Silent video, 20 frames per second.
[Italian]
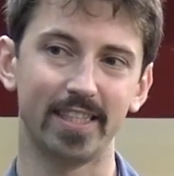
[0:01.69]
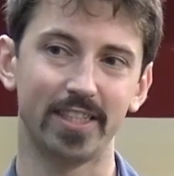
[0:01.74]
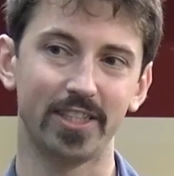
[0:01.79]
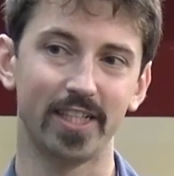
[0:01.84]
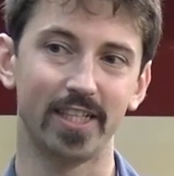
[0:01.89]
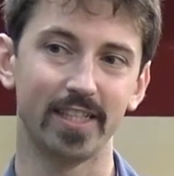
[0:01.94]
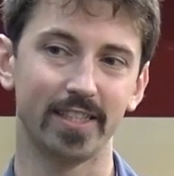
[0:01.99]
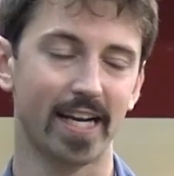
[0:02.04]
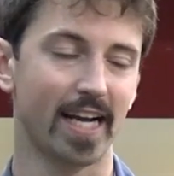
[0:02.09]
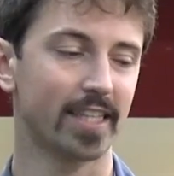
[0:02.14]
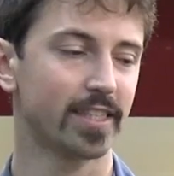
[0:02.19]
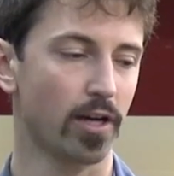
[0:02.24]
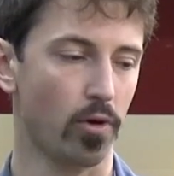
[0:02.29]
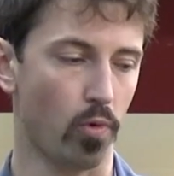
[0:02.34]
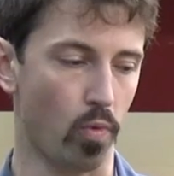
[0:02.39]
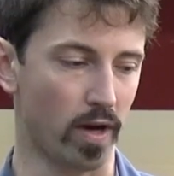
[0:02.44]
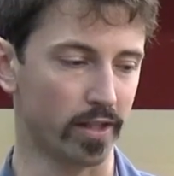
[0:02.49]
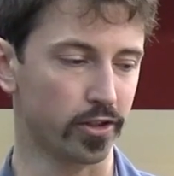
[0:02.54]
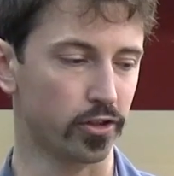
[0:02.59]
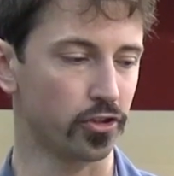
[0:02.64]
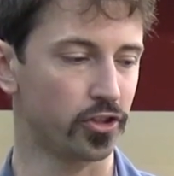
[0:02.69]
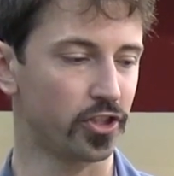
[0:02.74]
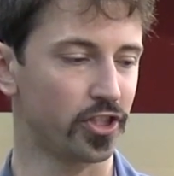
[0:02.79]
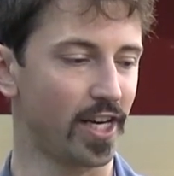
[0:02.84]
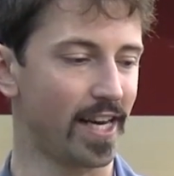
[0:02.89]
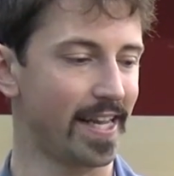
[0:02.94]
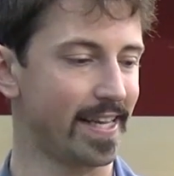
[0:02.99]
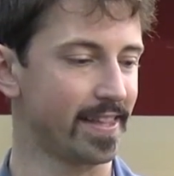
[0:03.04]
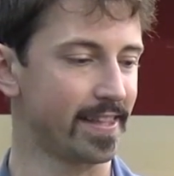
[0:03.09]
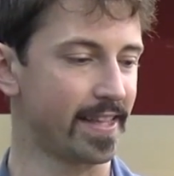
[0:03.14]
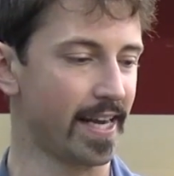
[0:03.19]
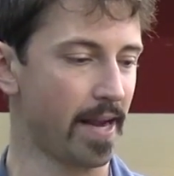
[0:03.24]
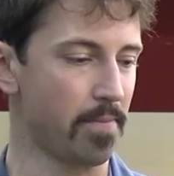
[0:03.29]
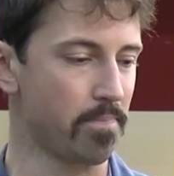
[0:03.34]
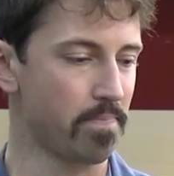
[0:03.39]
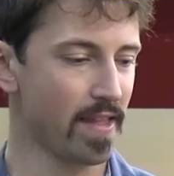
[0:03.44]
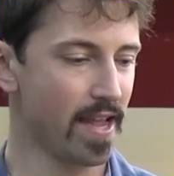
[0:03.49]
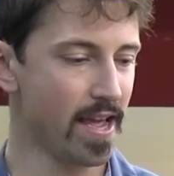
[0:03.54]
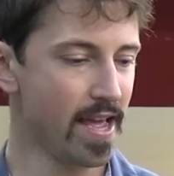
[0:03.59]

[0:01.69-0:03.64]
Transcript: di cilindrata 4 cilindri.